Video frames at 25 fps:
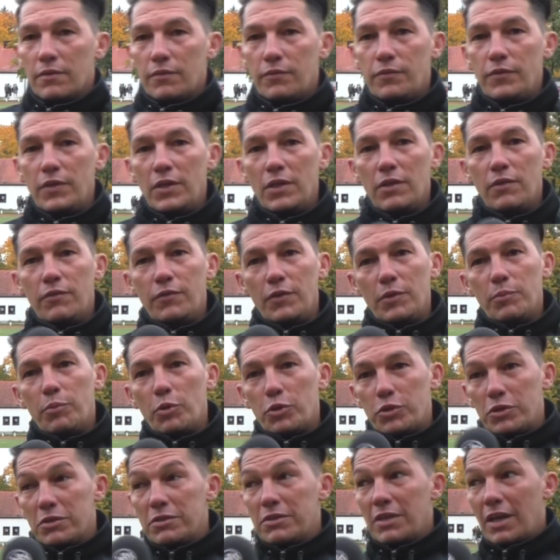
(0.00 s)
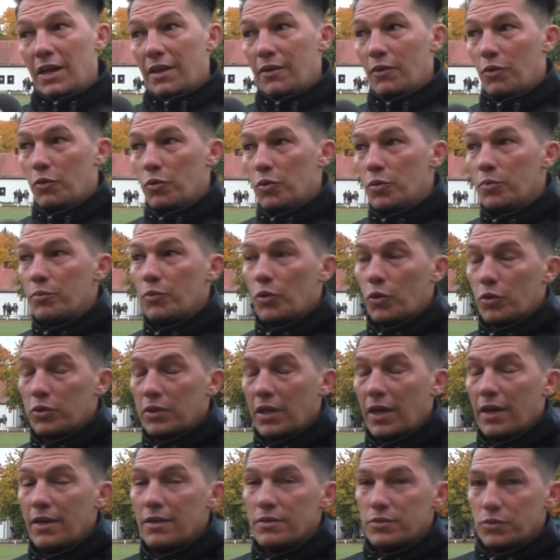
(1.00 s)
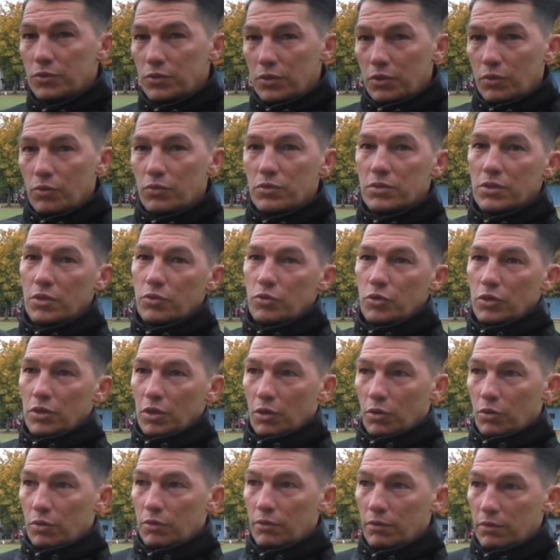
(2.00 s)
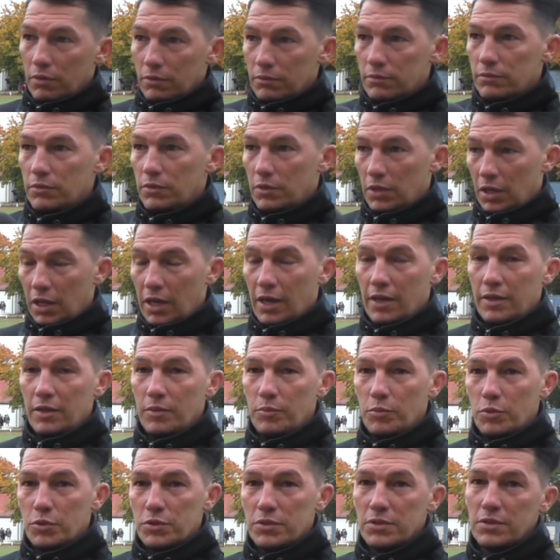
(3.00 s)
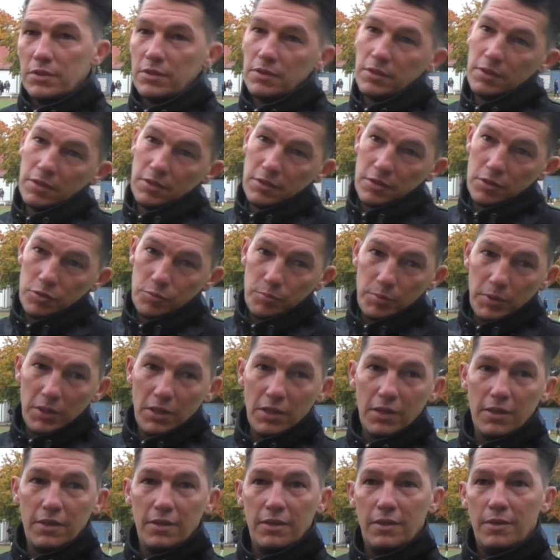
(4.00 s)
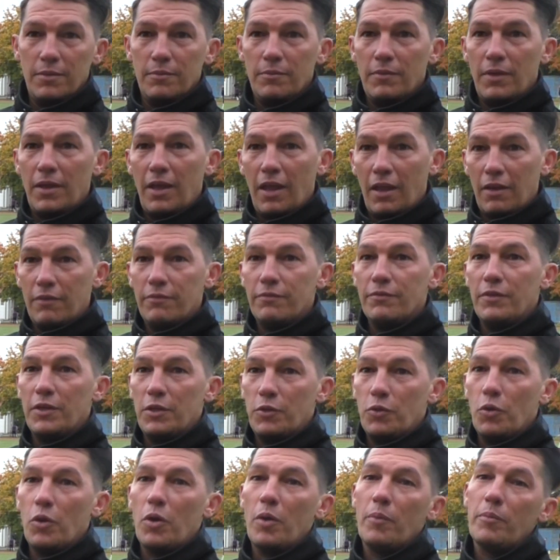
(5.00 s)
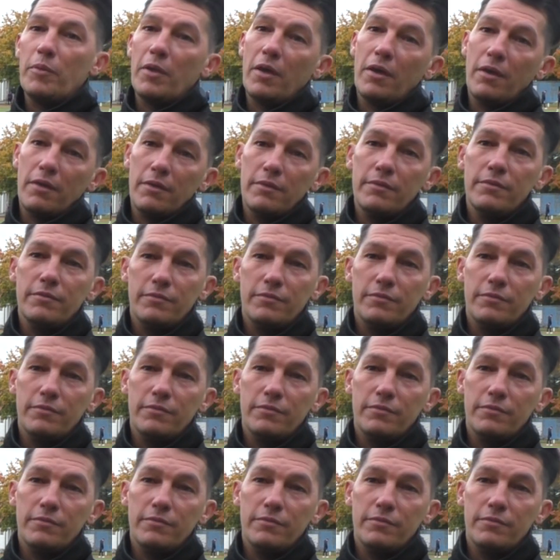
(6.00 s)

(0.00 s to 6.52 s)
viel, viel Potenzial nach oben noch da ist und die Jungs natürlich auch lernen müssen. Diese Spiele ähm, helfen enorm da